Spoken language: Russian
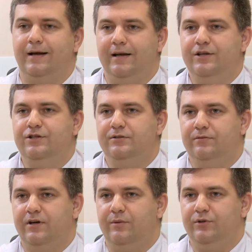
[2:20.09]

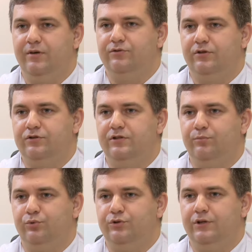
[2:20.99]
количества камней в
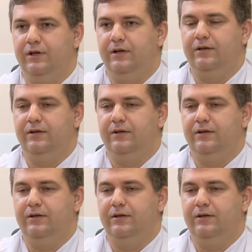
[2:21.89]
желчном пузыре.